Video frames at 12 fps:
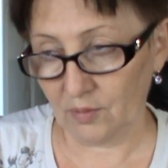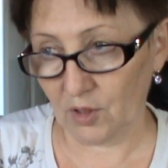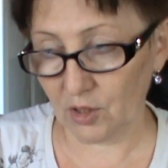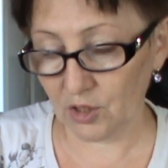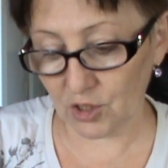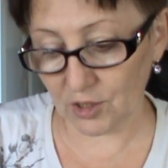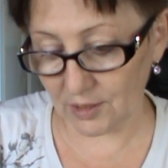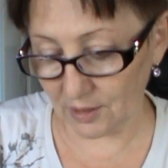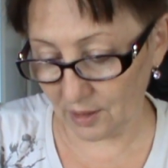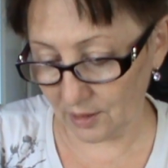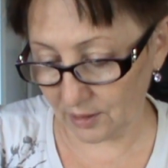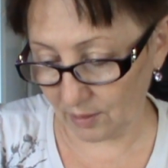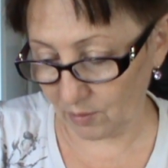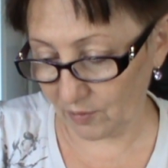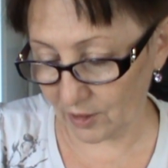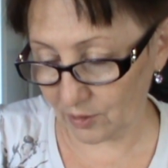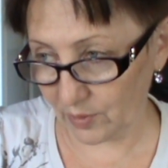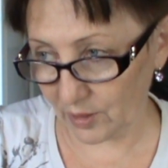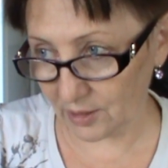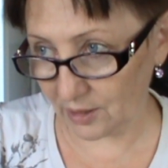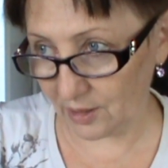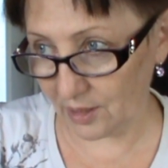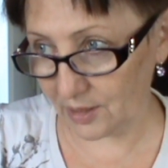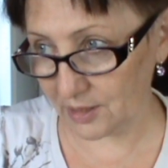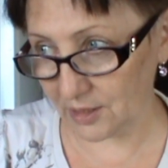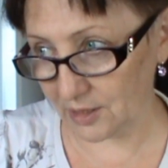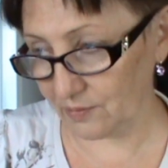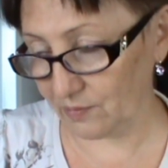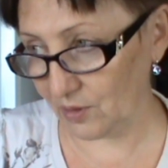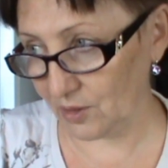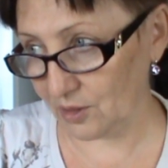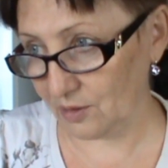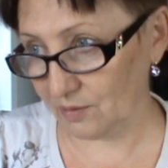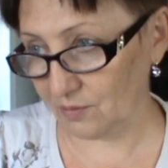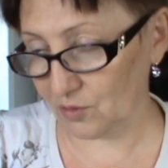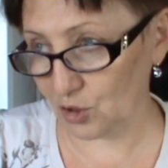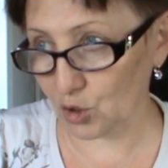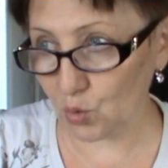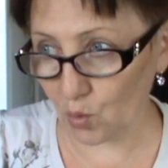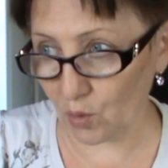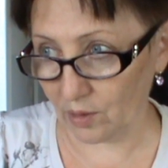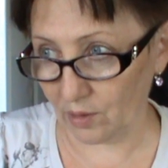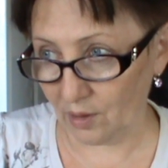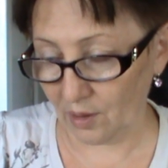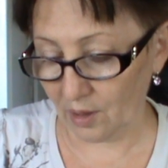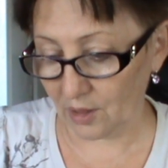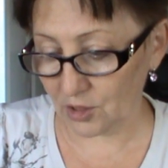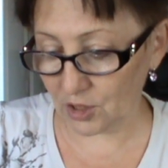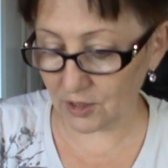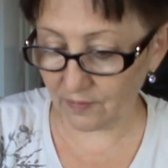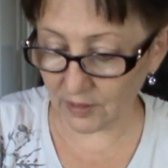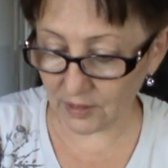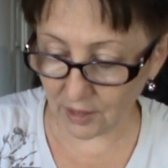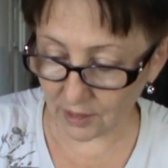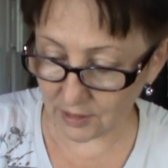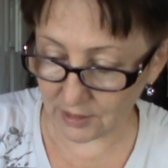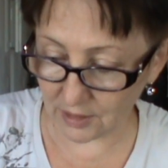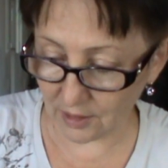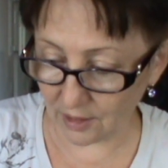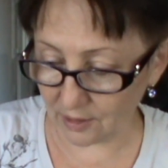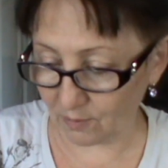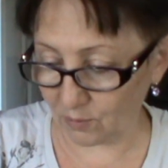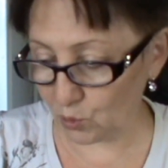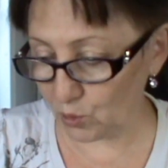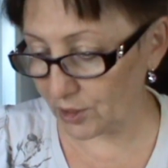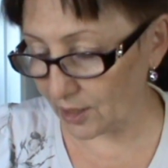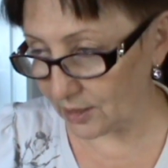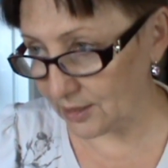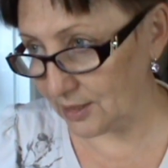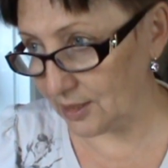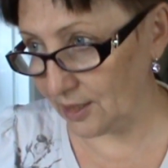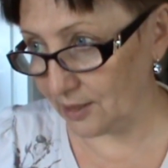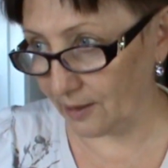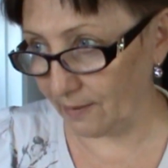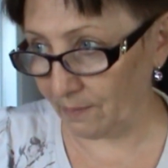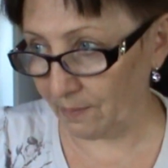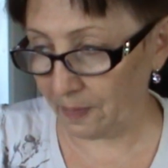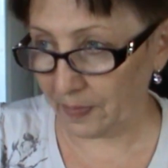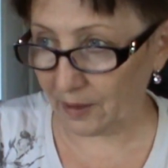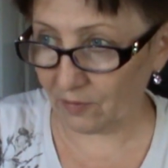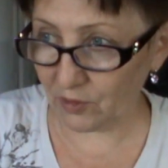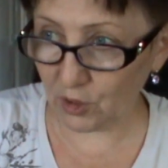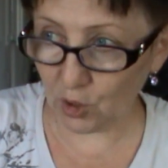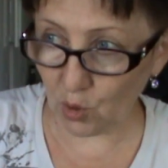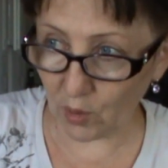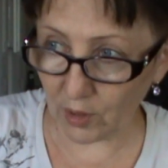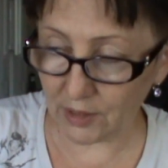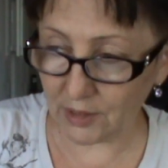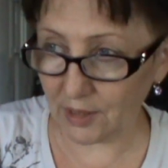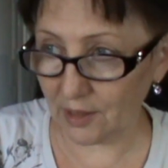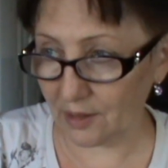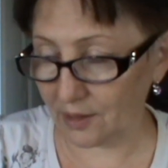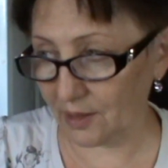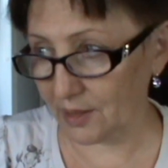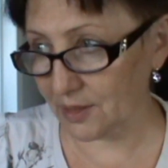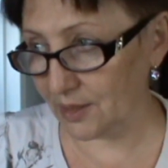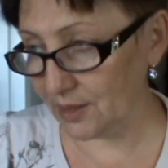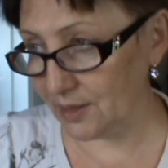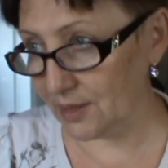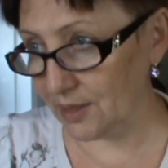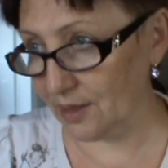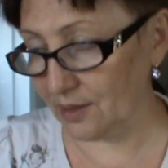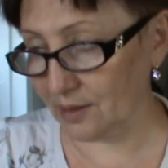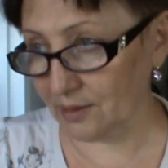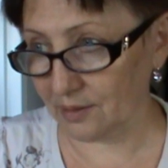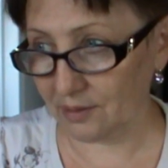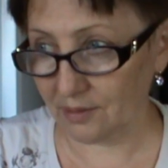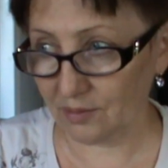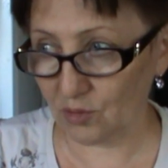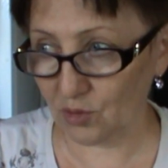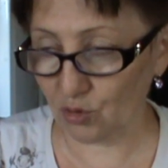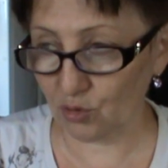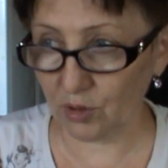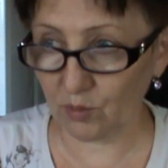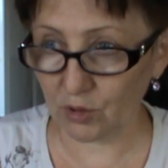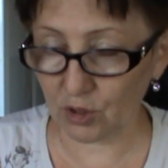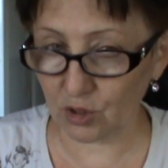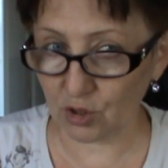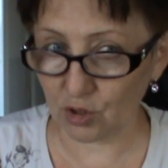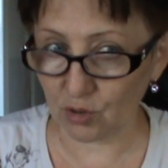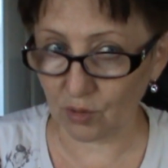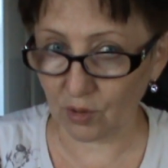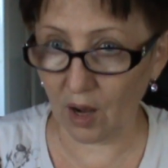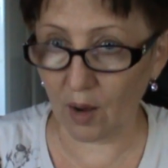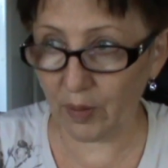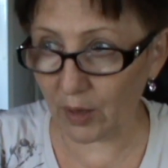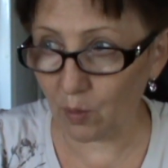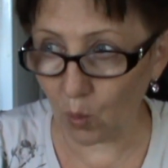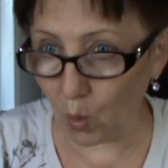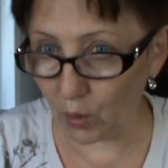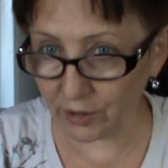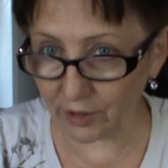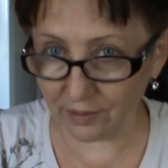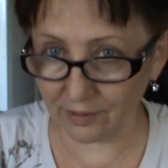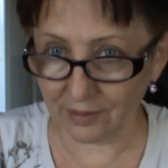Раньше знали там квартплата, газ, свет, все. Сейчас вода отдельно, мусор отдельно, ВДГУ отдельно, газ отдельно. Что там у нас еще? Капремонт.